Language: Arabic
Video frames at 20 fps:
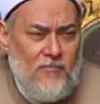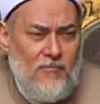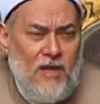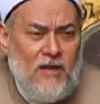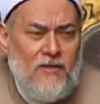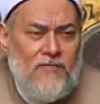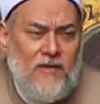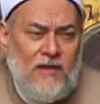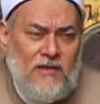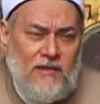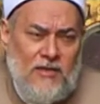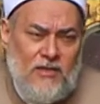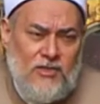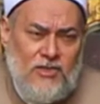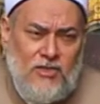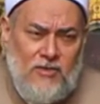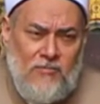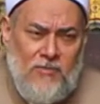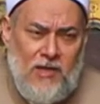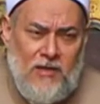ما
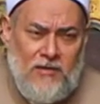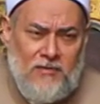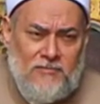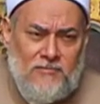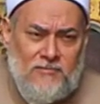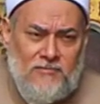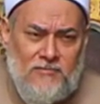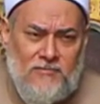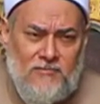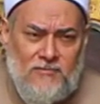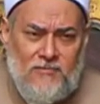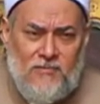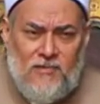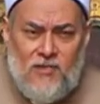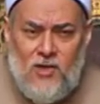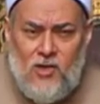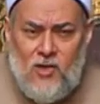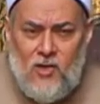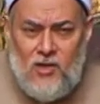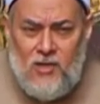تفتش بقى
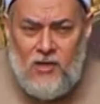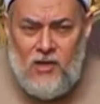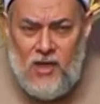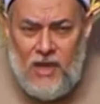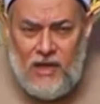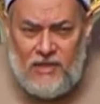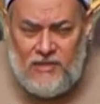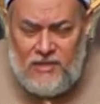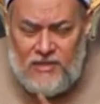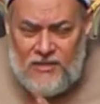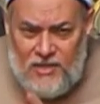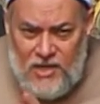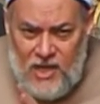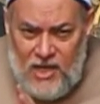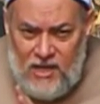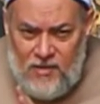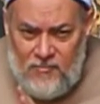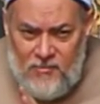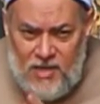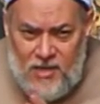
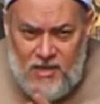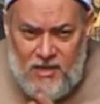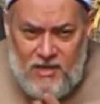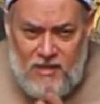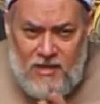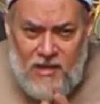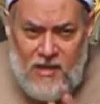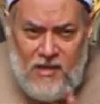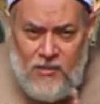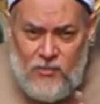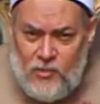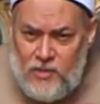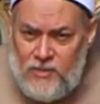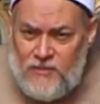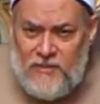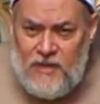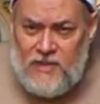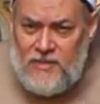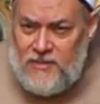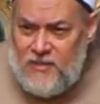هتتنقل من كده
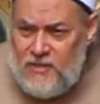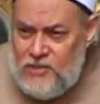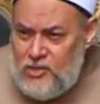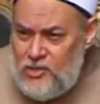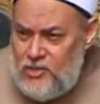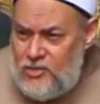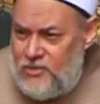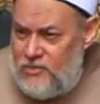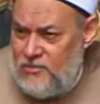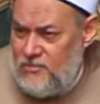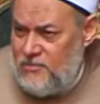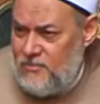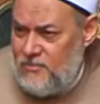وتفتش